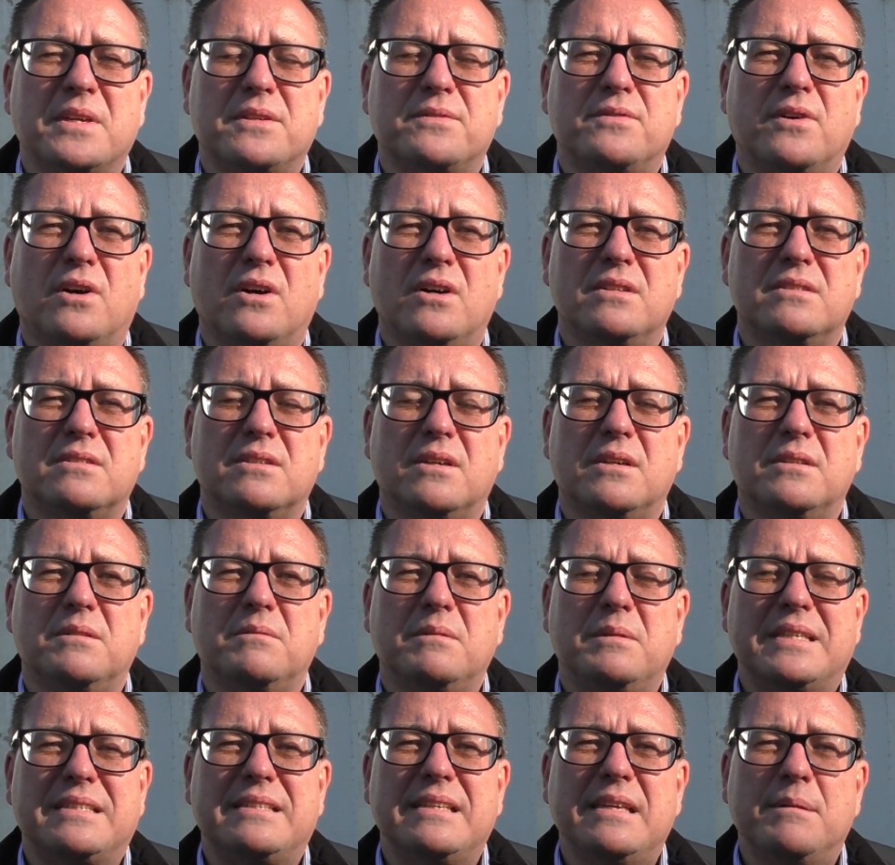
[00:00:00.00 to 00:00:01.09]
Das
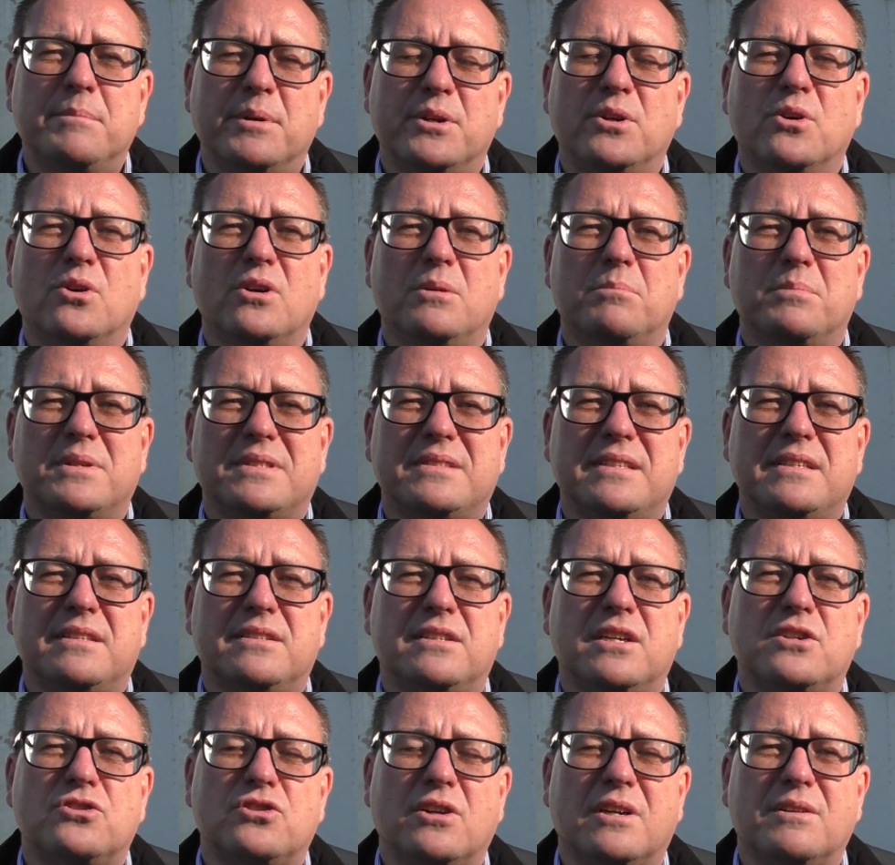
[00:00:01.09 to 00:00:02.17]
Vereinshorn ist immer noch im
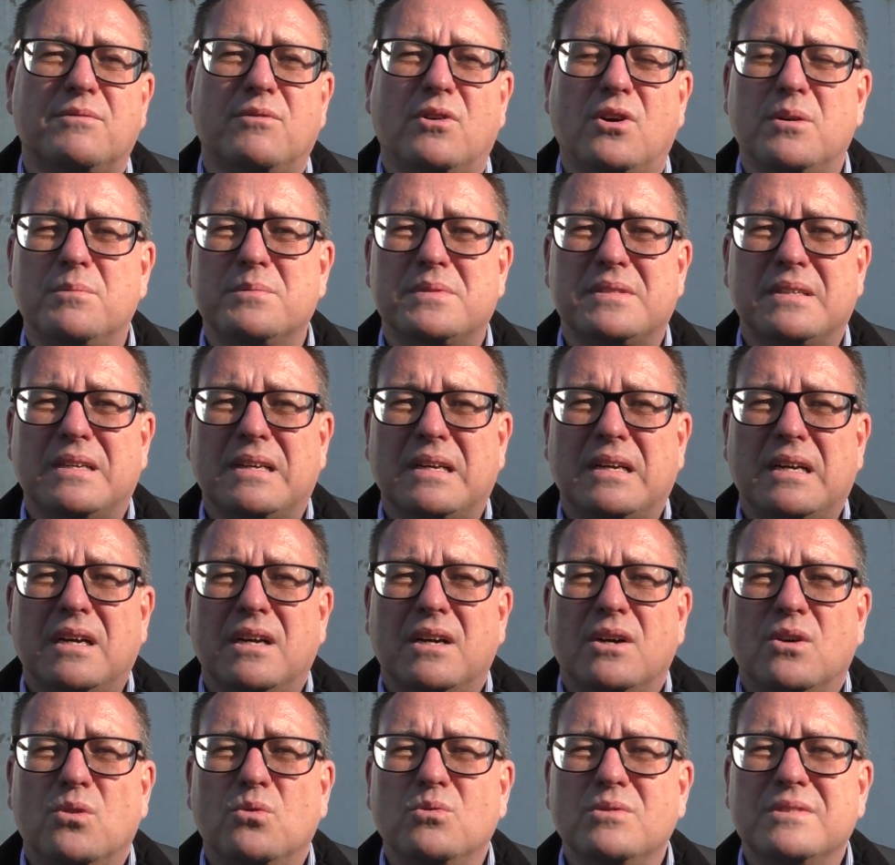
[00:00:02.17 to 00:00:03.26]
Besitz der Stadt Worms
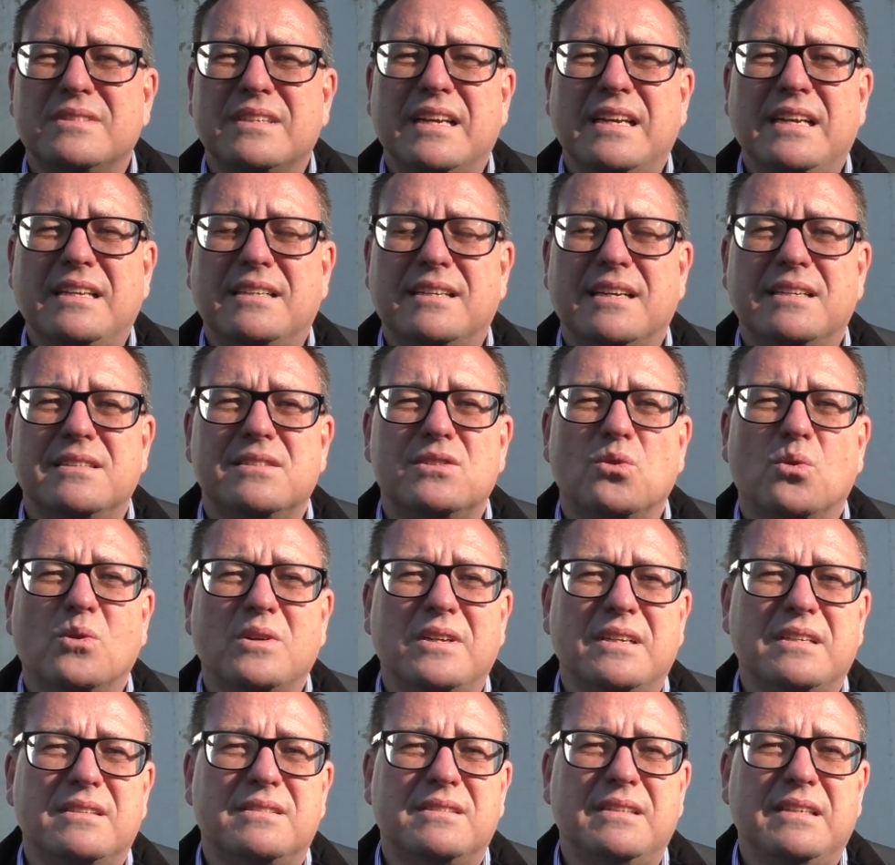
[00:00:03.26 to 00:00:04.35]
Unsere
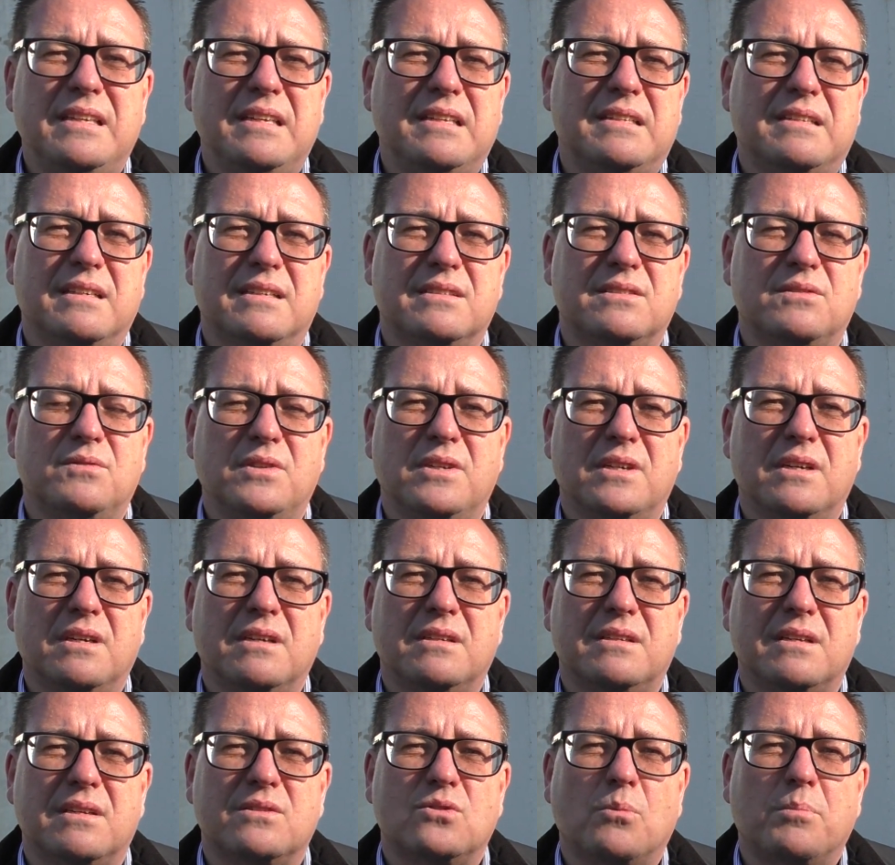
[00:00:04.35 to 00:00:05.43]
Intention ist die, dass
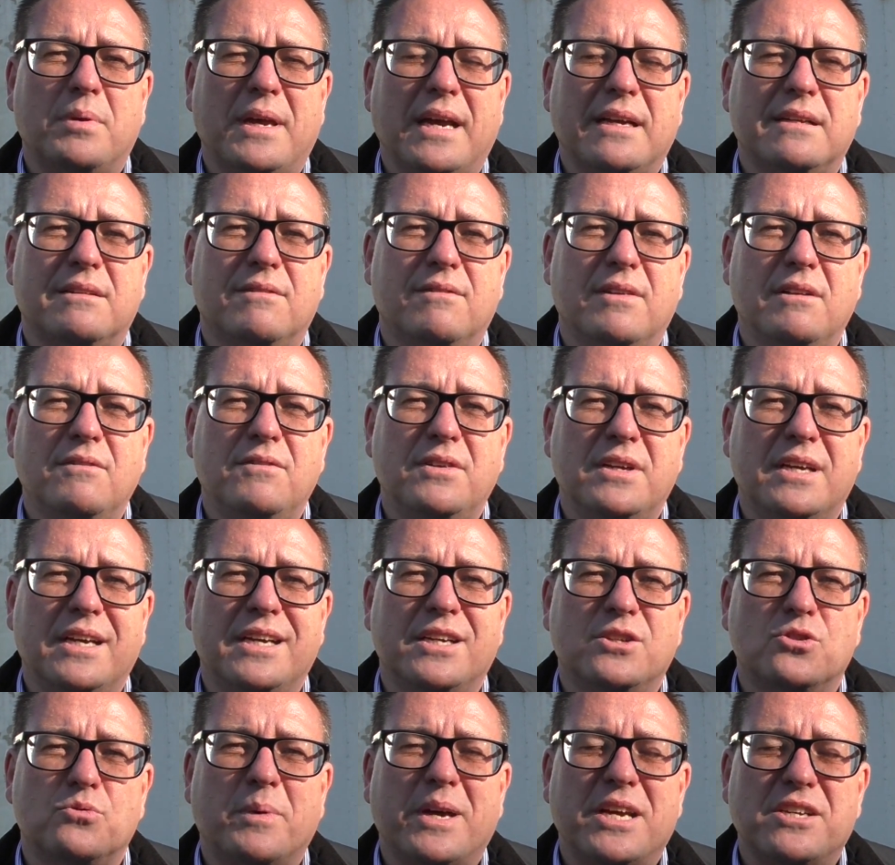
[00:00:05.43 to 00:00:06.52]
wir das Objekt, wenn wir
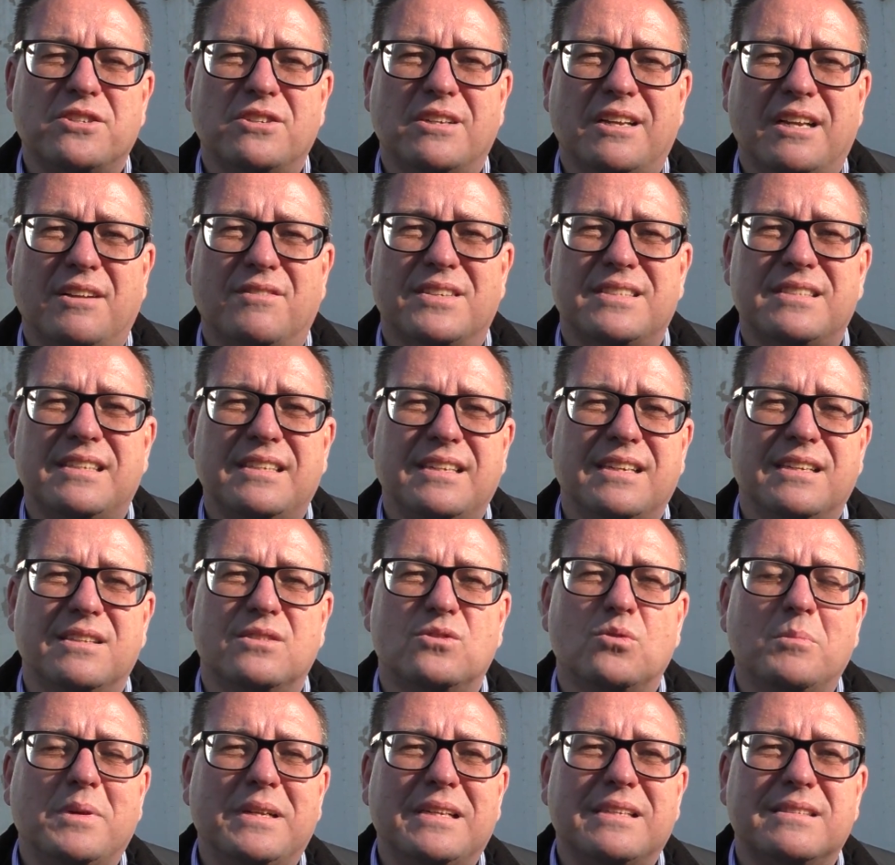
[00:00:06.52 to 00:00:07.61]
entsprechend investieren,
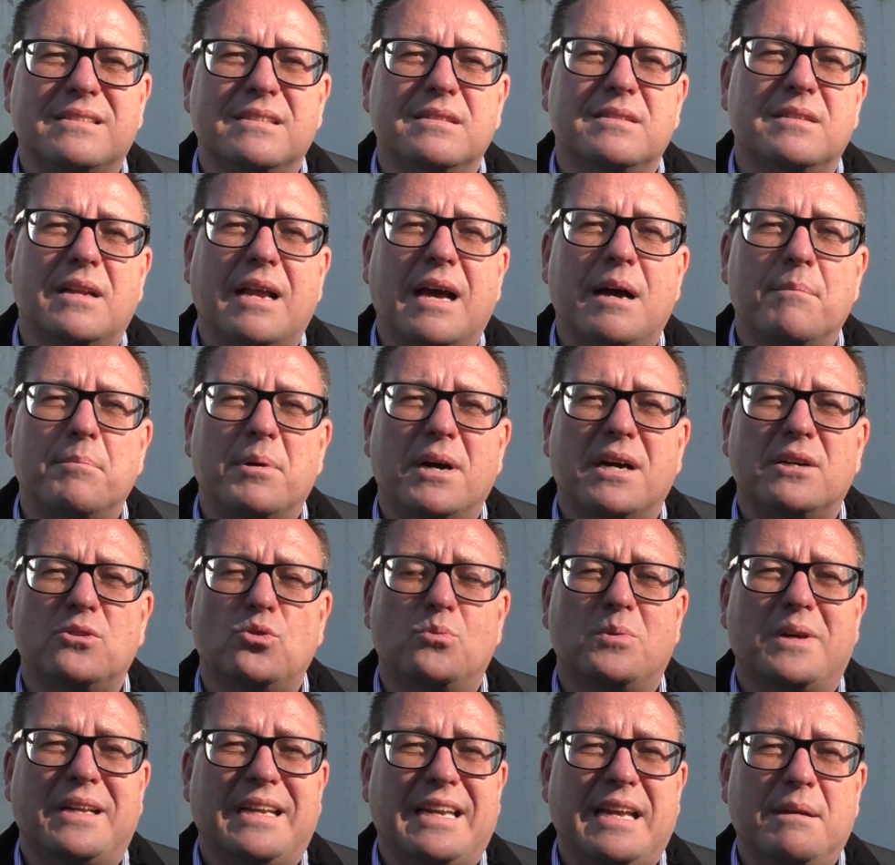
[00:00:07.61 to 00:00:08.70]
zumindest in Erpacht
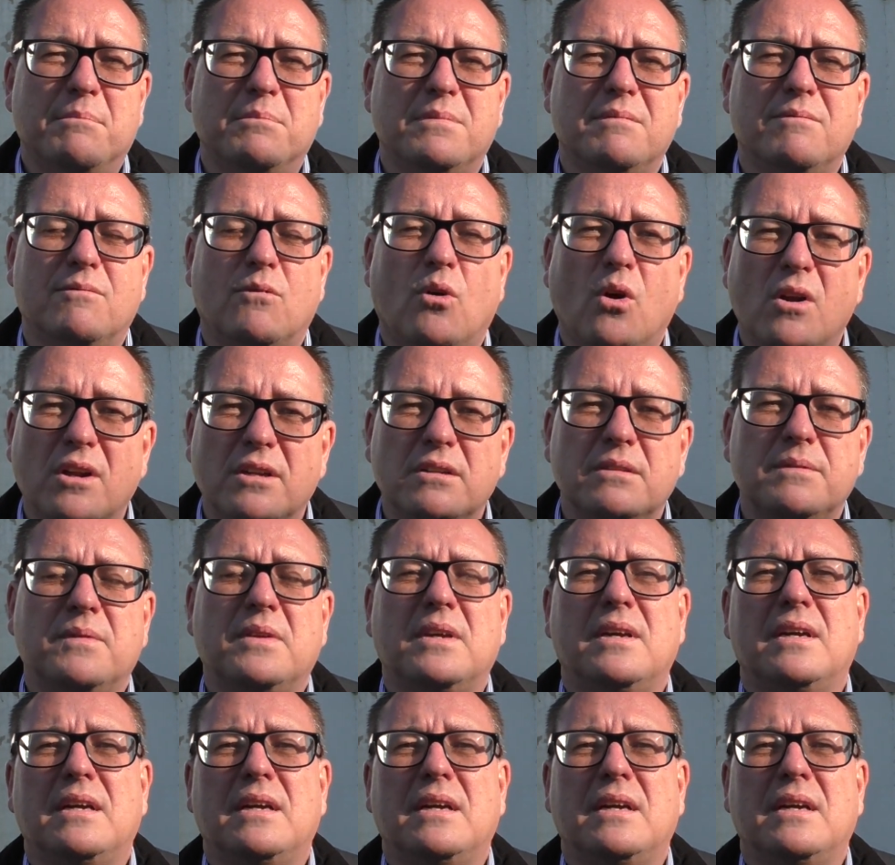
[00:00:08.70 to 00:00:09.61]
übernehmen wollen.